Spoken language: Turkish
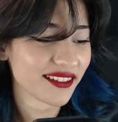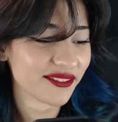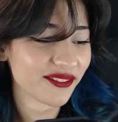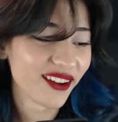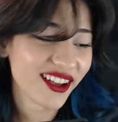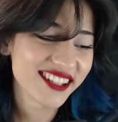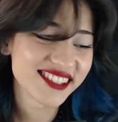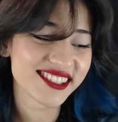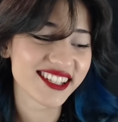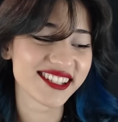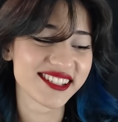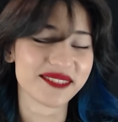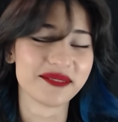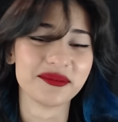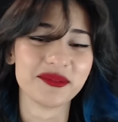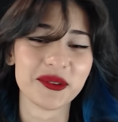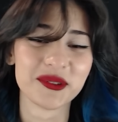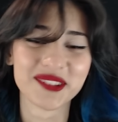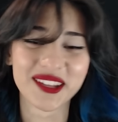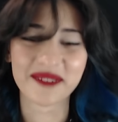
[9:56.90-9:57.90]

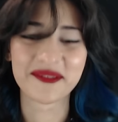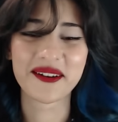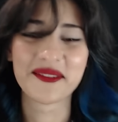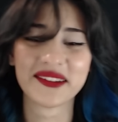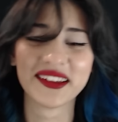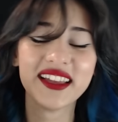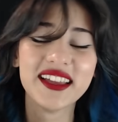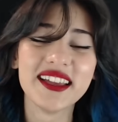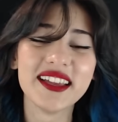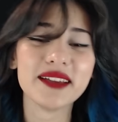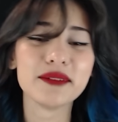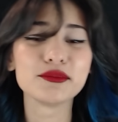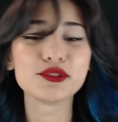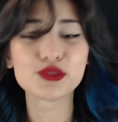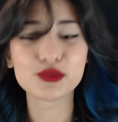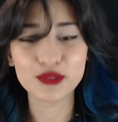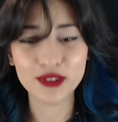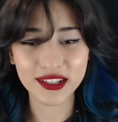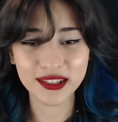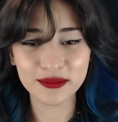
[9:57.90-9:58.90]
Vazgeçtim o tamam. Bir şey
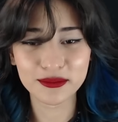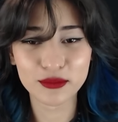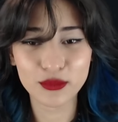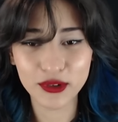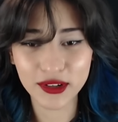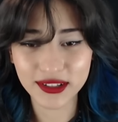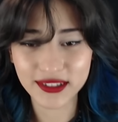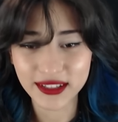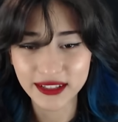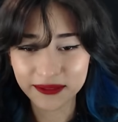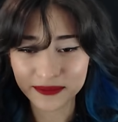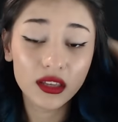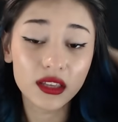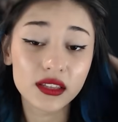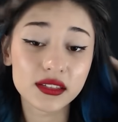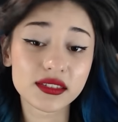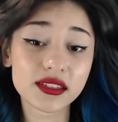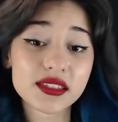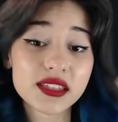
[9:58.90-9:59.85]
söyleyeyim mi? Bu arada eski